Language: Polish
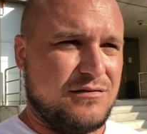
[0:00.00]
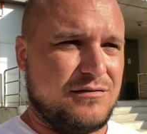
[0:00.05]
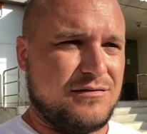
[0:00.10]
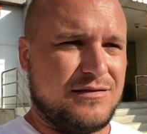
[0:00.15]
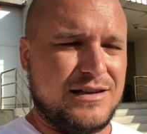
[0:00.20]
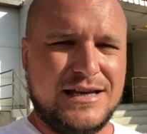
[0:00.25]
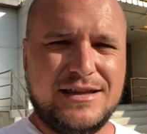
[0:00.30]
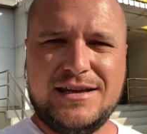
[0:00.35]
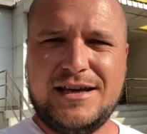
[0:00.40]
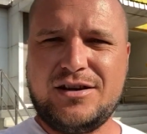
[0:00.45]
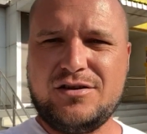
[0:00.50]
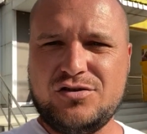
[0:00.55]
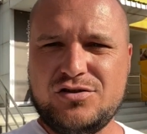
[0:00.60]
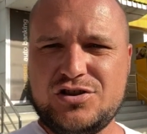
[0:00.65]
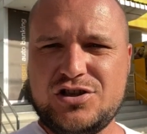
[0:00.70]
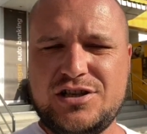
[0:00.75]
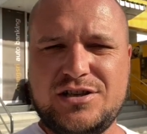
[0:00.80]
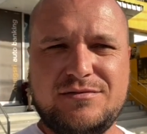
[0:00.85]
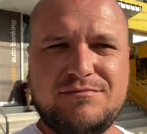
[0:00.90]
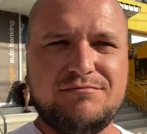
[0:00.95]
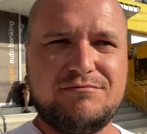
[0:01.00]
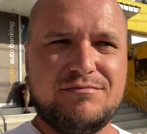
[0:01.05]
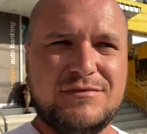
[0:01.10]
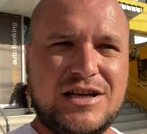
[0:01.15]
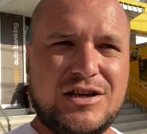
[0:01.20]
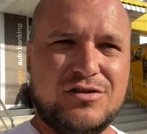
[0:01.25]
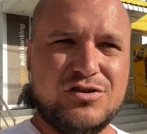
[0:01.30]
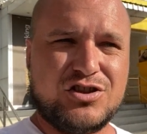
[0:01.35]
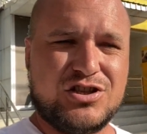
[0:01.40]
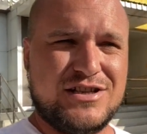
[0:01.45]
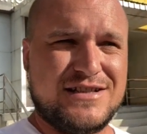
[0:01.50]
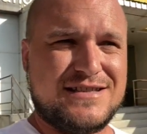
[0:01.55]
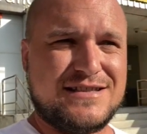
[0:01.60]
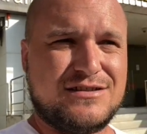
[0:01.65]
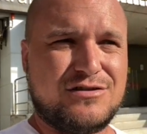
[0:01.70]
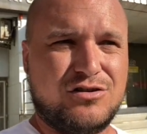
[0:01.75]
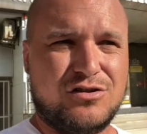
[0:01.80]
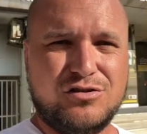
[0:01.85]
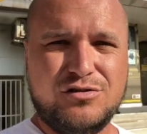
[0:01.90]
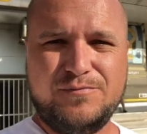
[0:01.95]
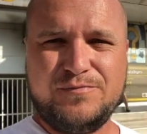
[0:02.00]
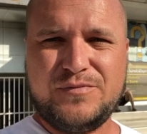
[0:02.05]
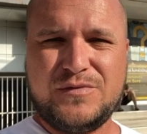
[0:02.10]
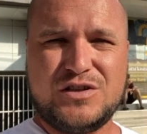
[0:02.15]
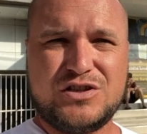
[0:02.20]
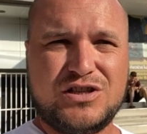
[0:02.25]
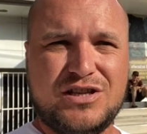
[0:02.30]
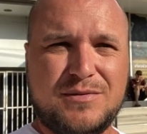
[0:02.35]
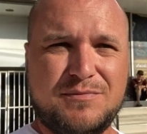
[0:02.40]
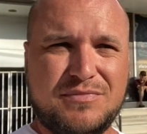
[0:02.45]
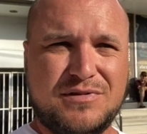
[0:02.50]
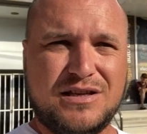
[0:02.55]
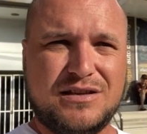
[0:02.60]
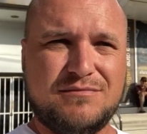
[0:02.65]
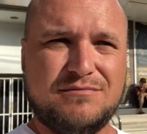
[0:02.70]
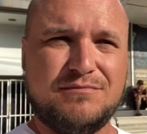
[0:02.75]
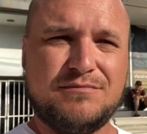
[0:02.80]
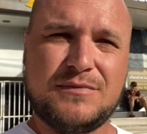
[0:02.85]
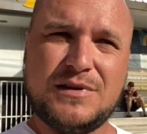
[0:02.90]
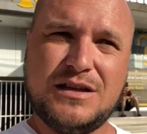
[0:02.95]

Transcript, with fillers: naj, najgorsze, najgorsze jest to, że naj, naj, e,